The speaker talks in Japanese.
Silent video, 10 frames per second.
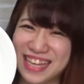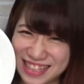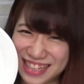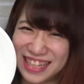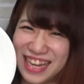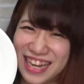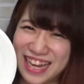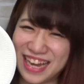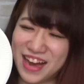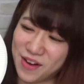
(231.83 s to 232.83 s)
たんだ
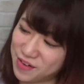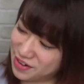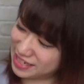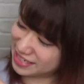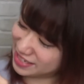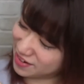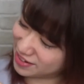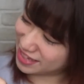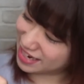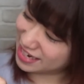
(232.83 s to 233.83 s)
ね。美味しそうな